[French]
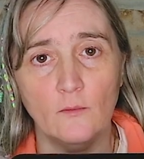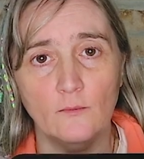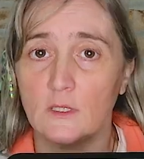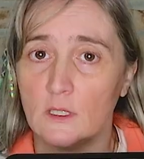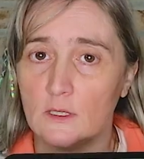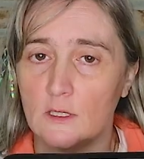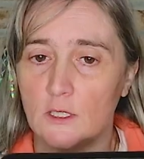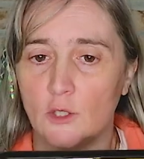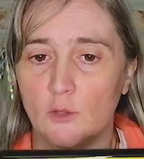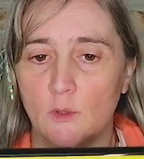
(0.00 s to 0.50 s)

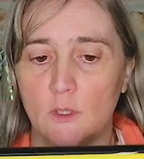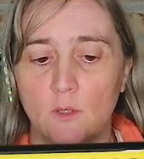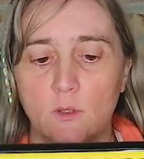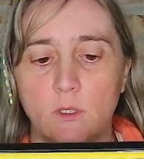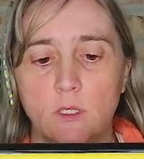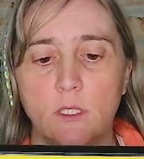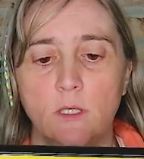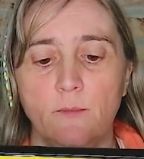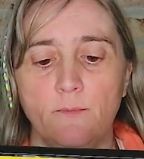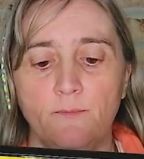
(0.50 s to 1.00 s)
Ça, c'est chouette
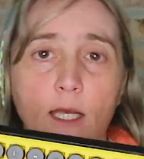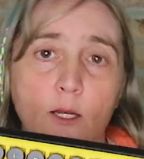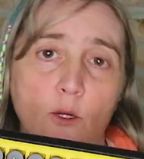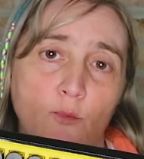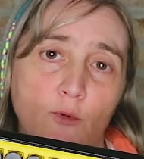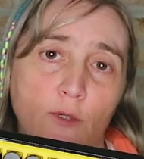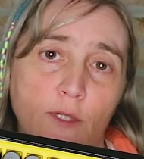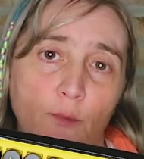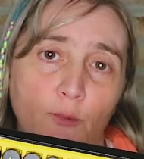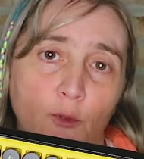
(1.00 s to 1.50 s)
aussi. Et le
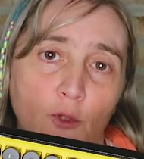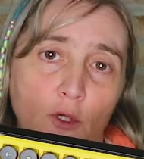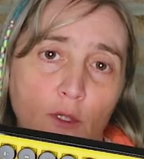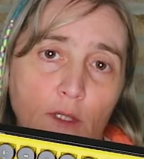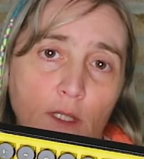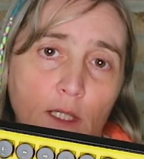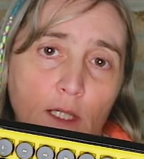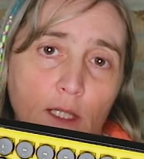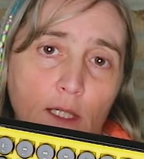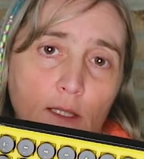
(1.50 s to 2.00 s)
plus important,
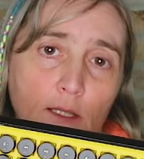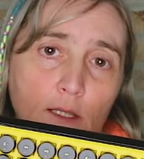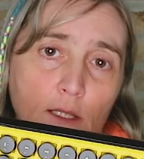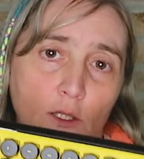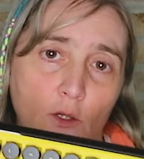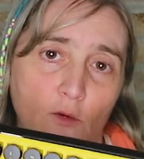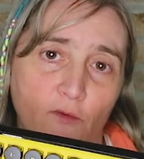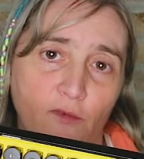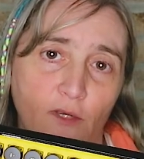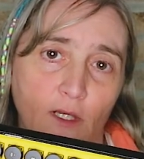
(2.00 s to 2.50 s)
c'est qu'il est
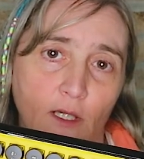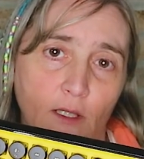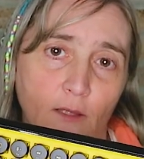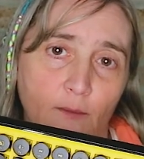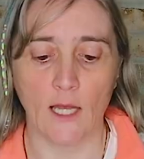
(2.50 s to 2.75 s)
sans fil.